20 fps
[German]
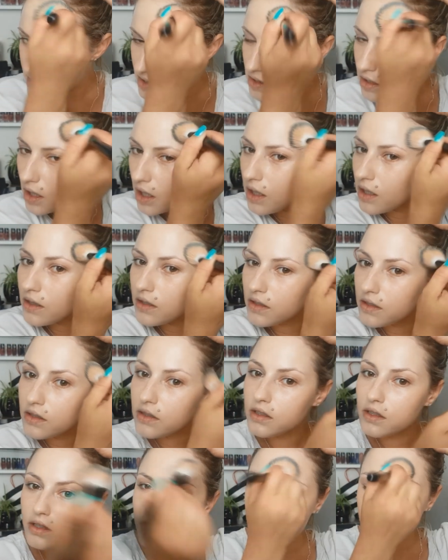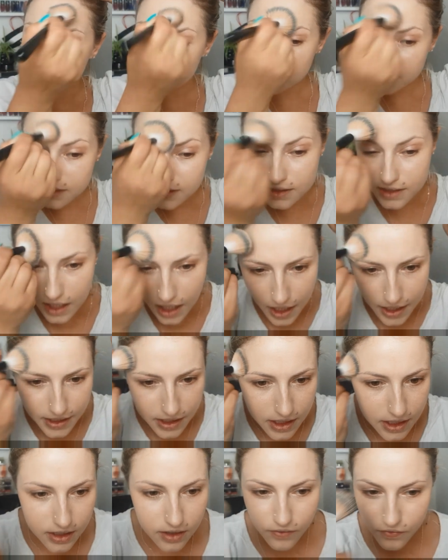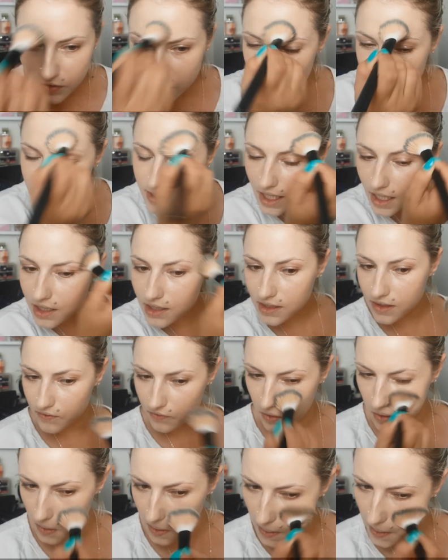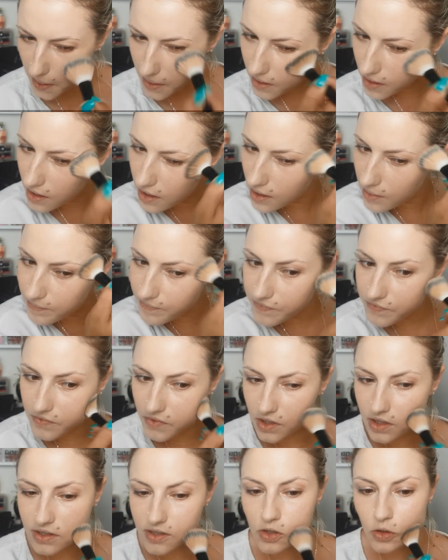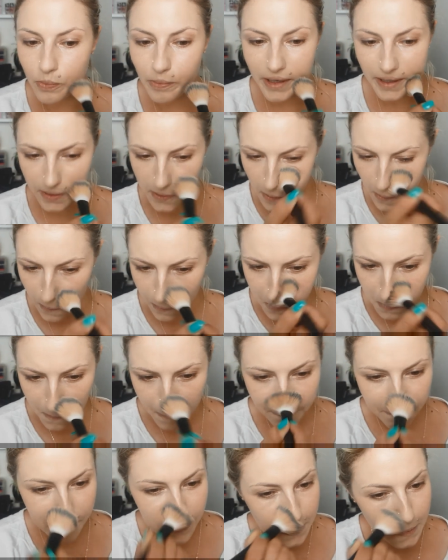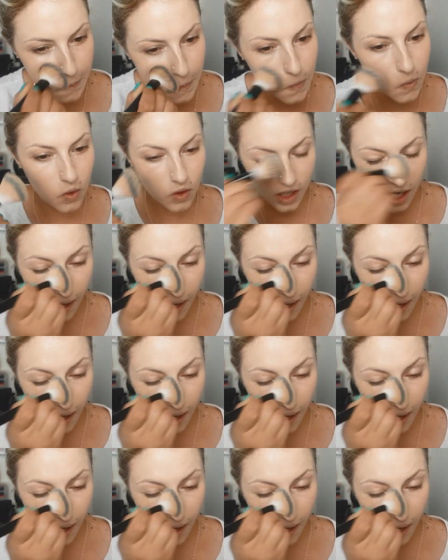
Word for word: So. Es ist eigentlich, wie gesagt, wirklich ähm, so mein Go-To-Look.